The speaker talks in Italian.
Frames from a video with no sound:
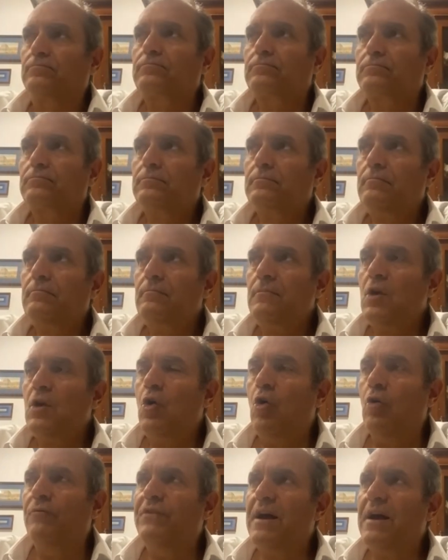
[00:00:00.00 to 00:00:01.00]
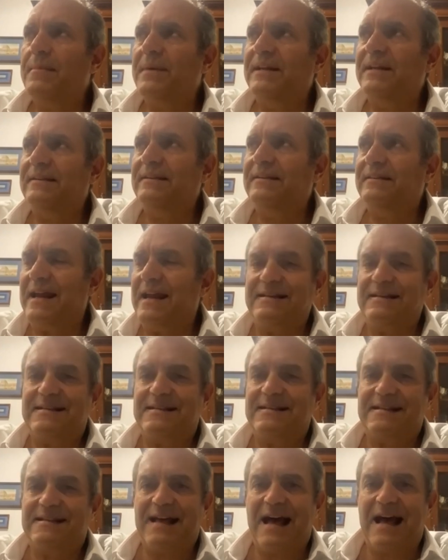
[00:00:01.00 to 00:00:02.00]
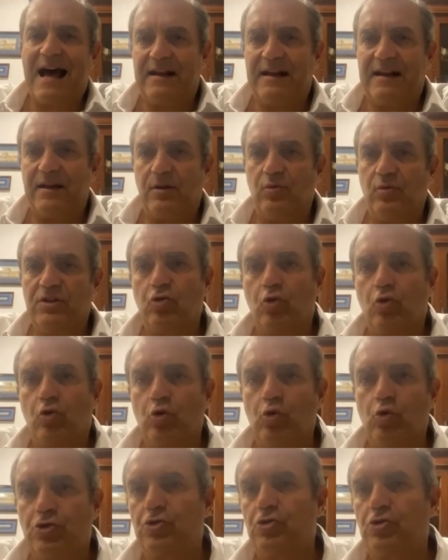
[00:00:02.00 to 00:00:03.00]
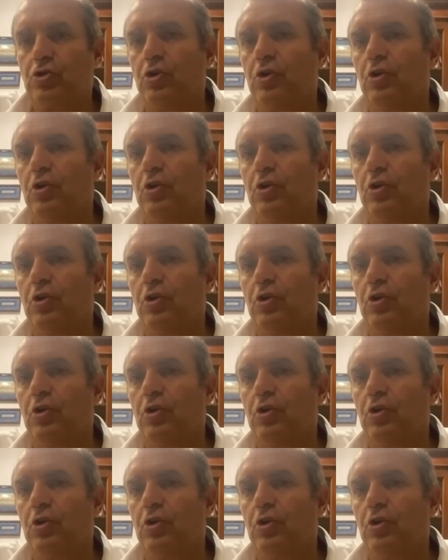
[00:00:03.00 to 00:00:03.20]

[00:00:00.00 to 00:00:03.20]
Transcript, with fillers: ovviamente di arrestare questo corso